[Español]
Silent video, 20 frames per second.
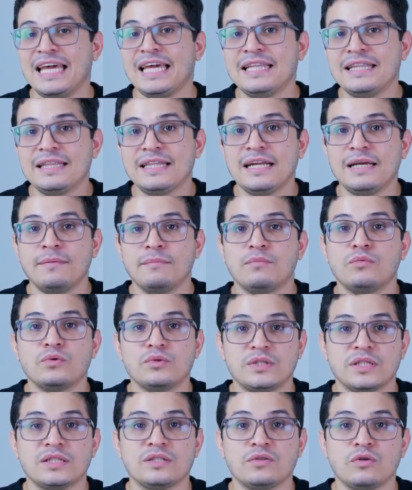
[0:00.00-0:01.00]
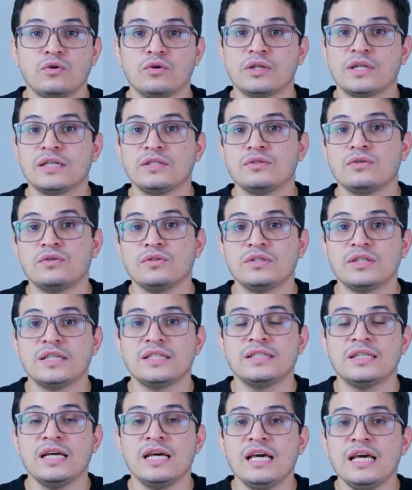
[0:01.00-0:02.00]
entre muchas otras
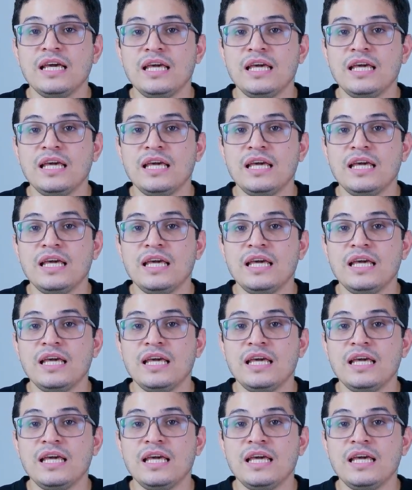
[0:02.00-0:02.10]
cosas.